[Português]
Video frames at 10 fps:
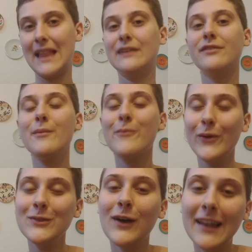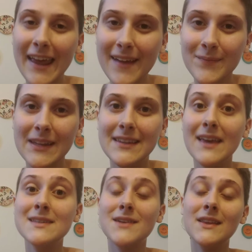Ela vai muito além e
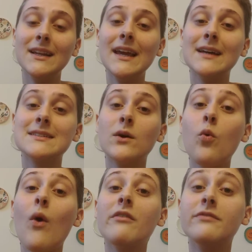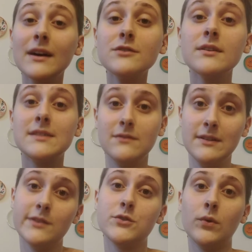tem estreita ligação com o avanço das
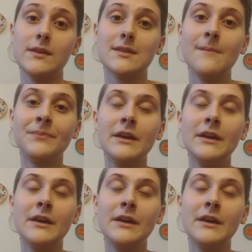civilizações